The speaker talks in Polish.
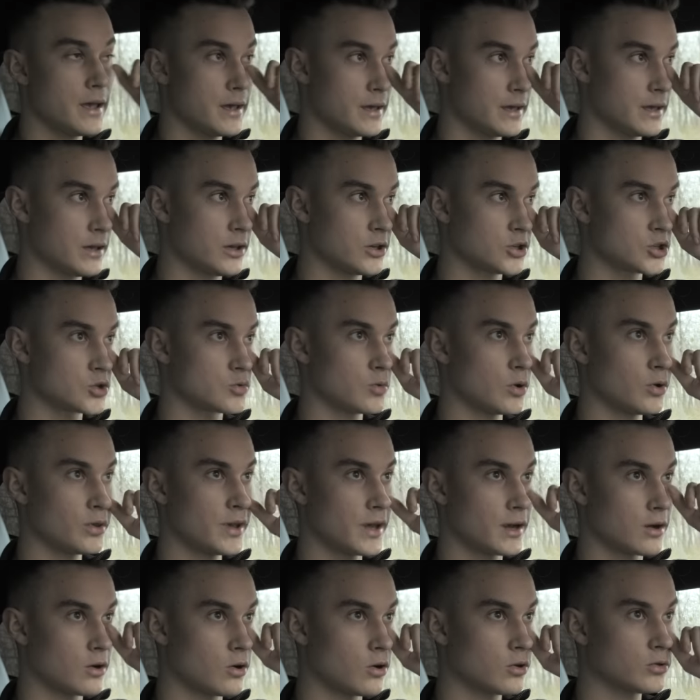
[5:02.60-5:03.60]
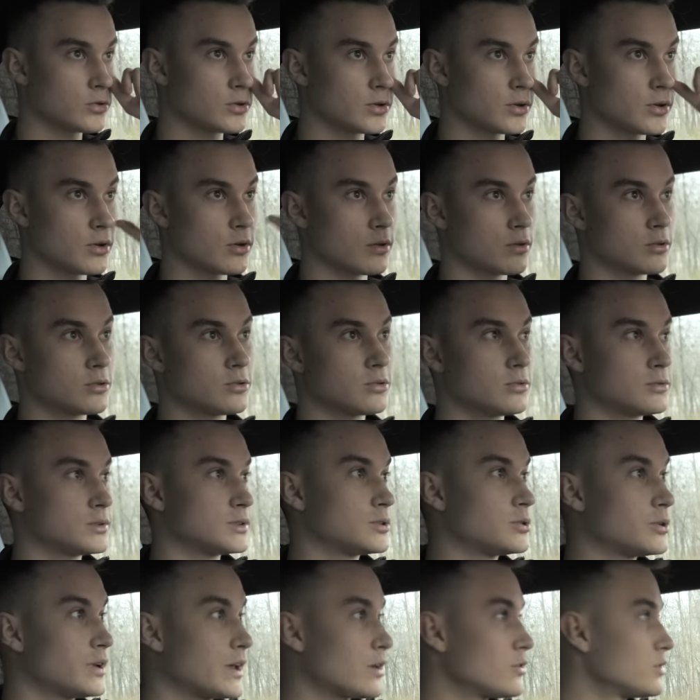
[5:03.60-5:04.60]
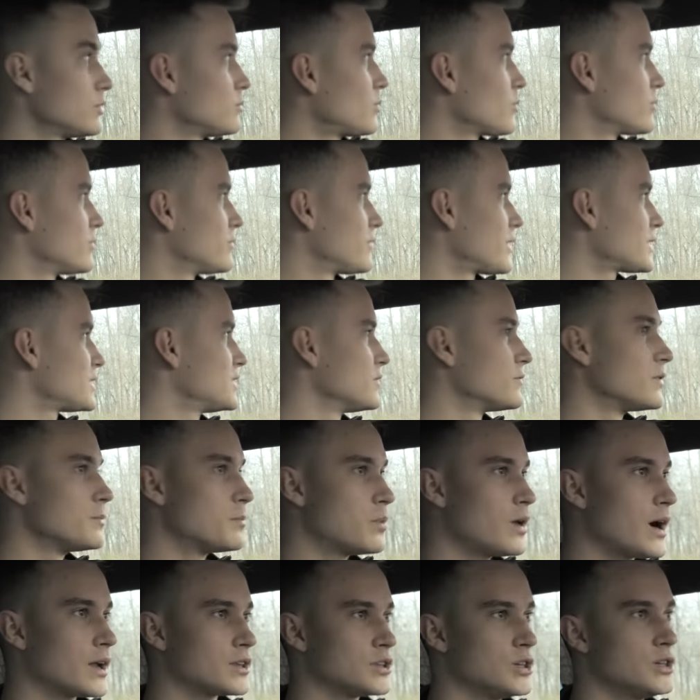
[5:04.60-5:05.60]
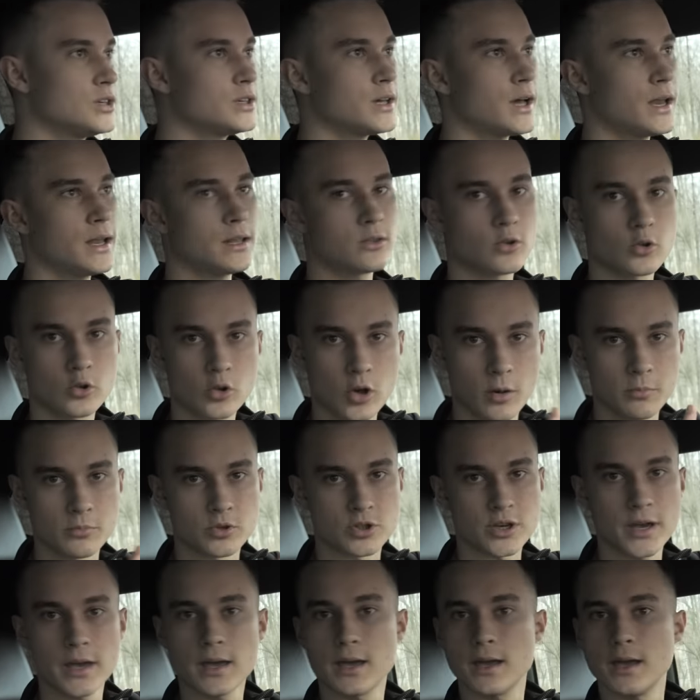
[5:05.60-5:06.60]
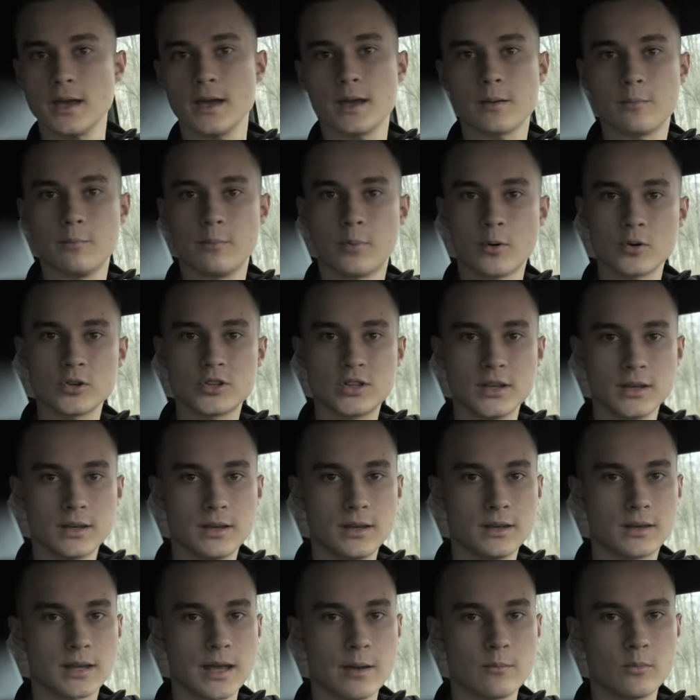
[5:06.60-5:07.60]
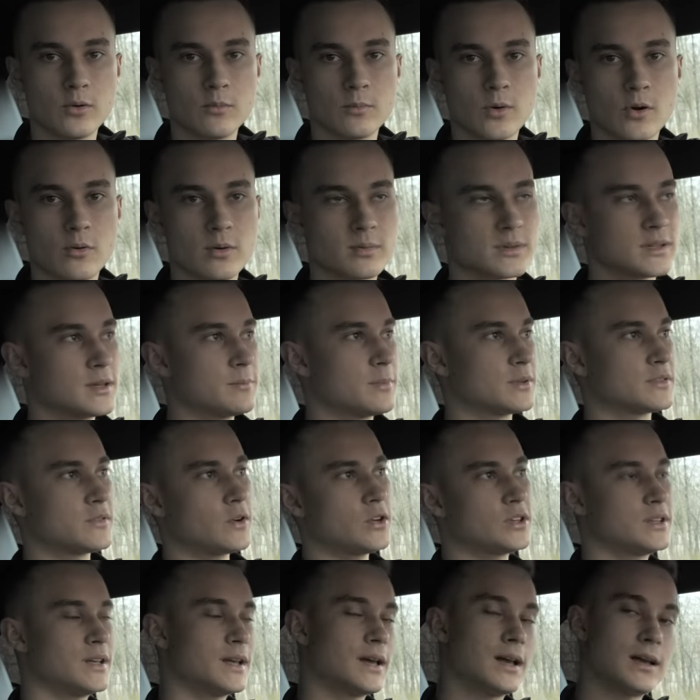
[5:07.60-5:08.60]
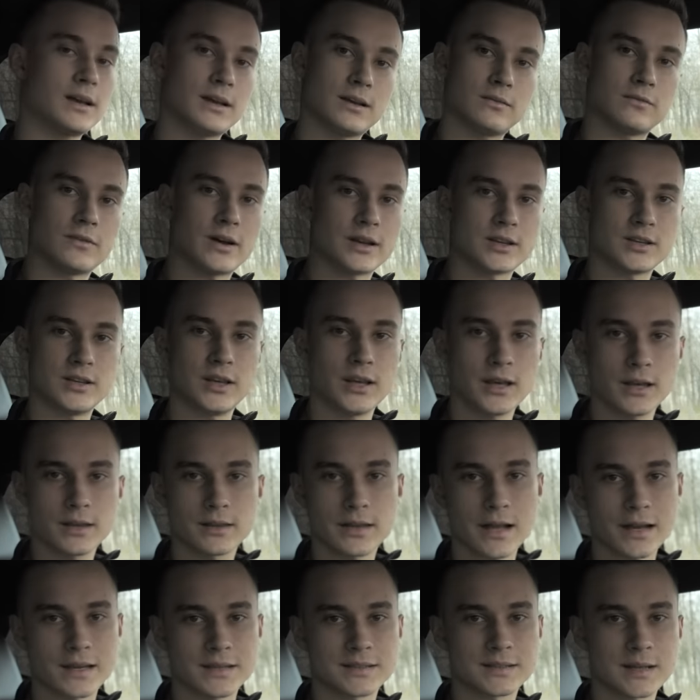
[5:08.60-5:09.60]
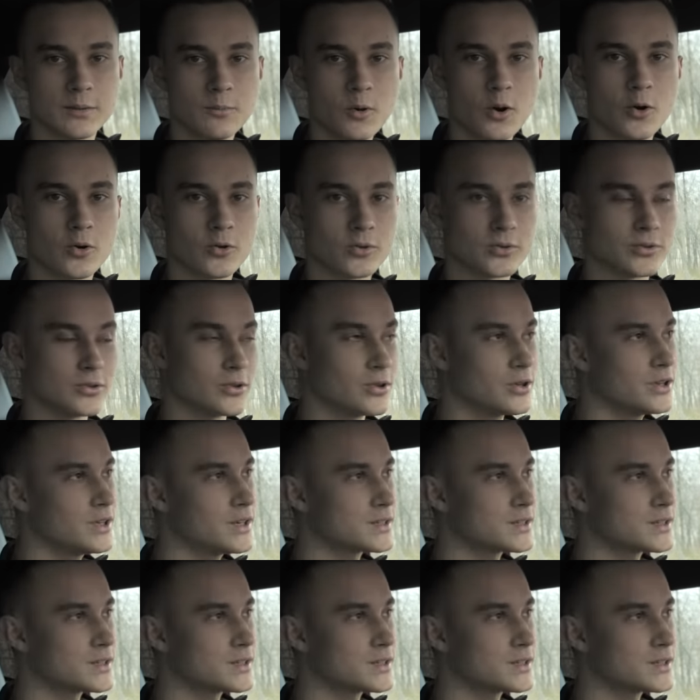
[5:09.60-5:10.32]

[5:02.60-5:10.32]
e, szło na konto, z którego nie mogłem właśnie wypłacić, ale to dobrze, bo dzięki temu mogłem sobie pozwolić na właśnie taki samochód. No i